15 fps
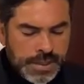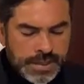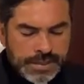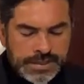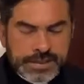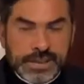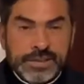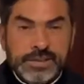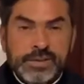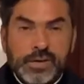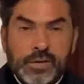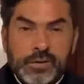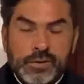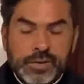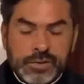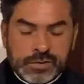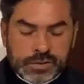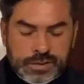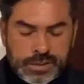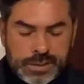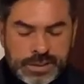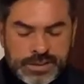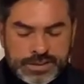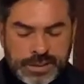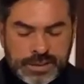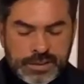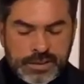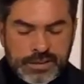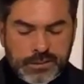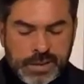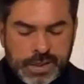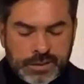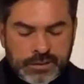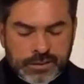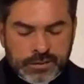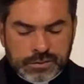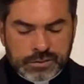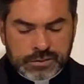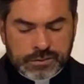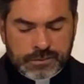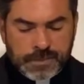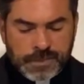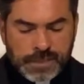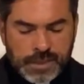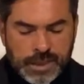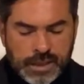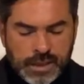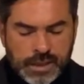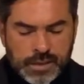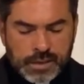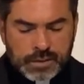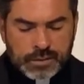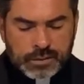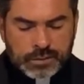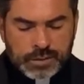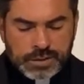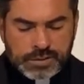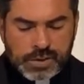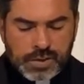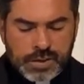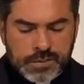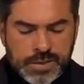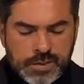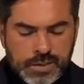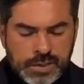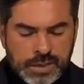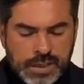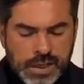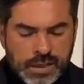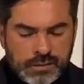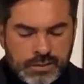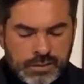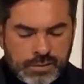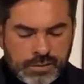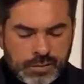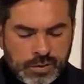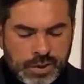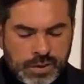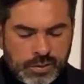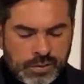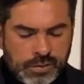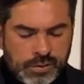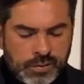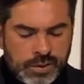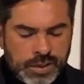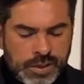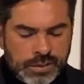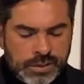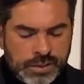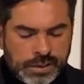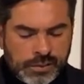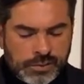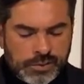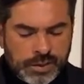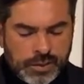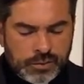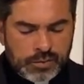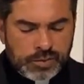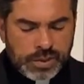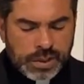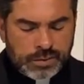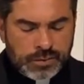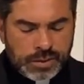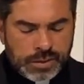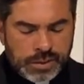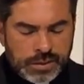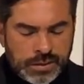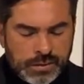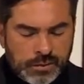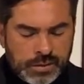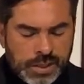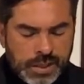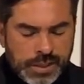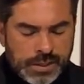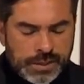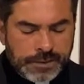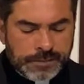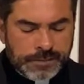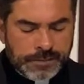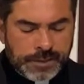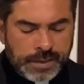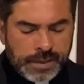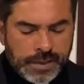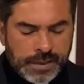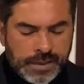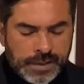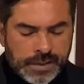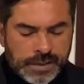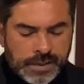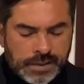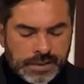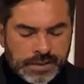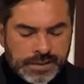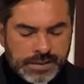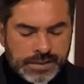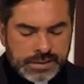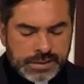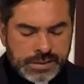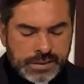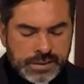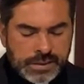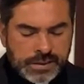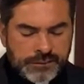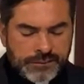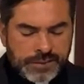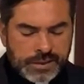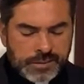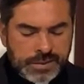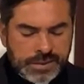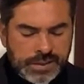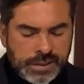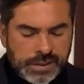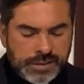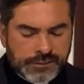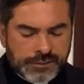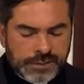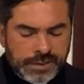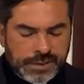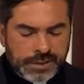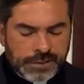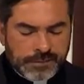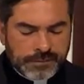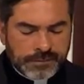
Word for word: Sed sobrios, estad despiertos. Vuestro enemigo el diablo, como león rugiente, ronda buscando a quien devorar. Resistidle firmes en la fe.